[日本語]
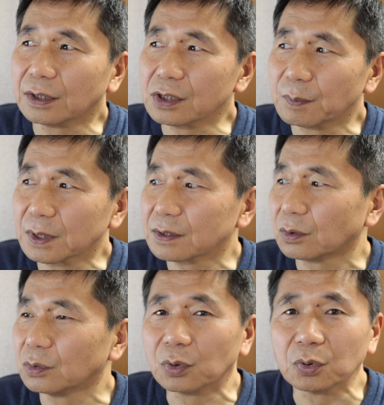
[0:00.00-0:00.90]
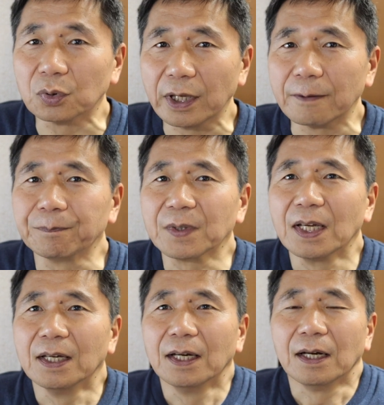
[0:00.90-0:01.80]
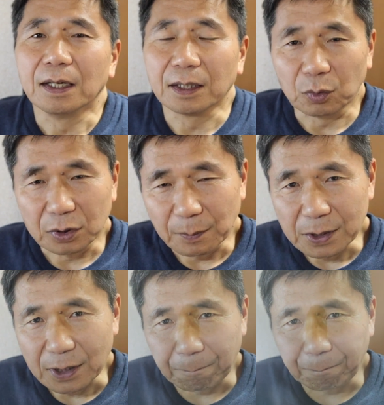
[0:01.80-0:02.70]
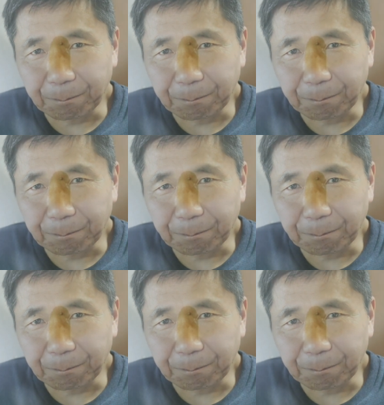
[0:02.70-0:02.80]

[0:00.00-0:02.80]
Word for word: いいたしますということでありがとうございました。